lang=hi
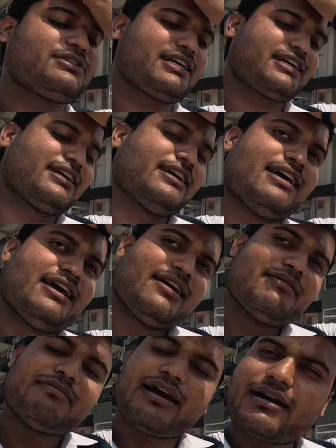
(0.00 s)
पहुंचेगी
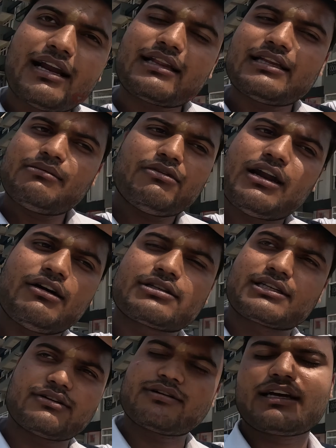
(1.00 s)
मैं गलत नहीं बोला
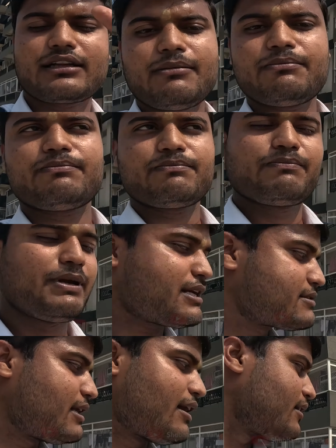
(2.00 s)
उसके लिए एकदम
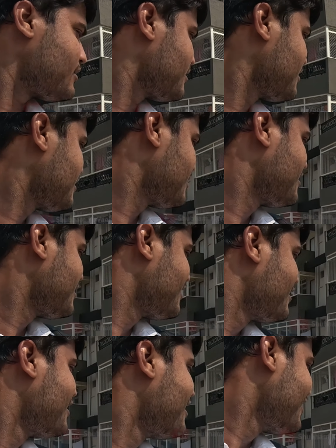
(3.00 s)
फिक्स है टीएनपी जा
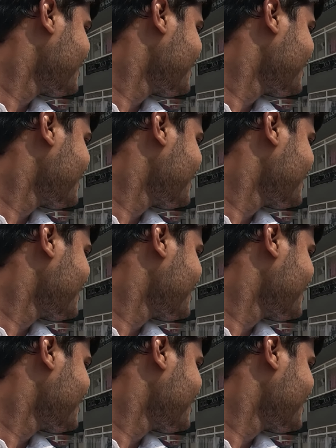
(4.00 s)
रही आज मैं